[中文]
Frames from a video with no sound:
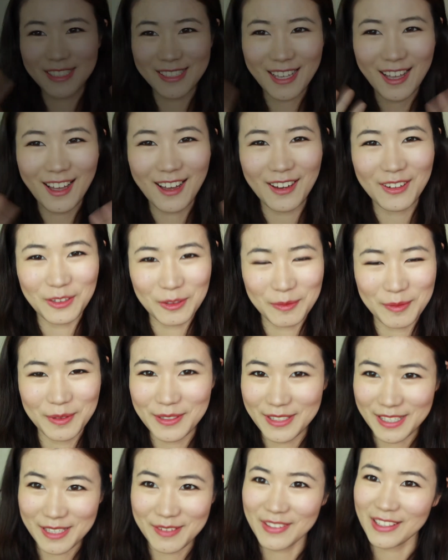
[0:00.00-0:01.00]
大家好，我们
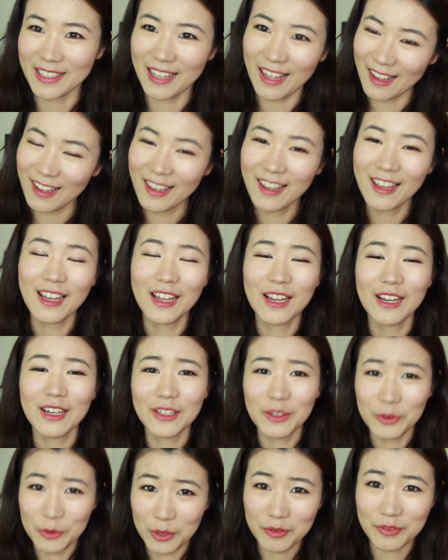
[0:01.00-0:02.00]
又见面啦。
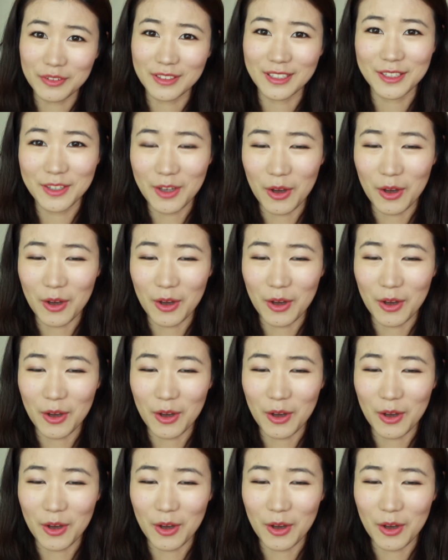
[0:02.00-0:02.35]
六月份的又